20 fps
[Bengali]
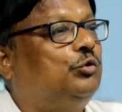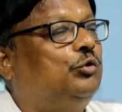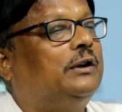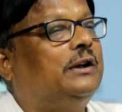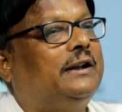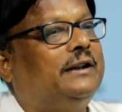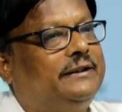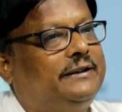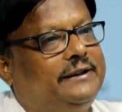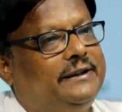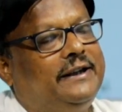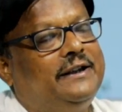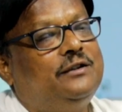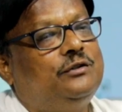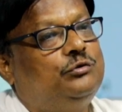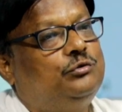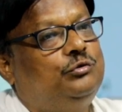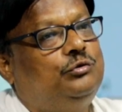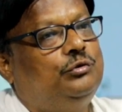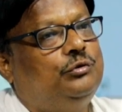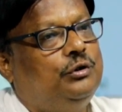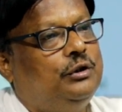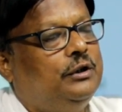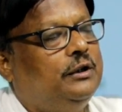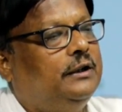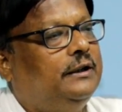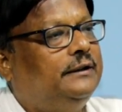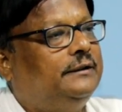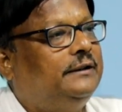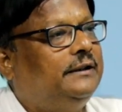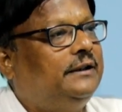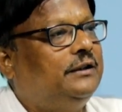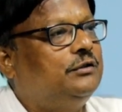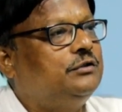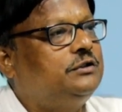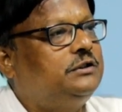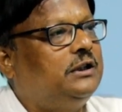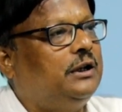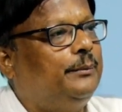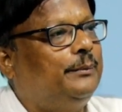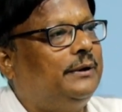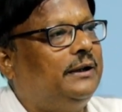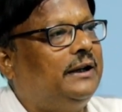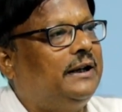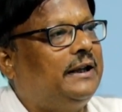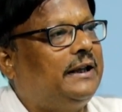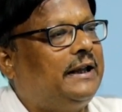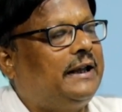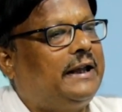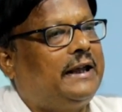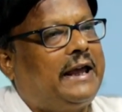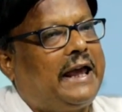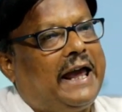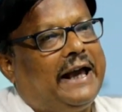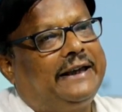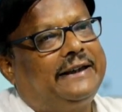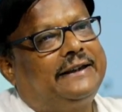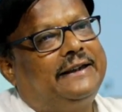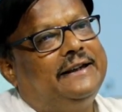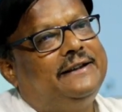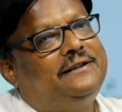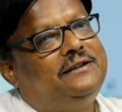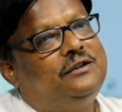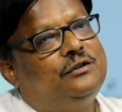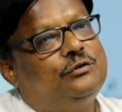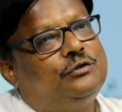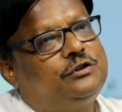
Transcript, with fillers: চোনা দিয়ে সেটা হচ্ছে আপনার এক কেজি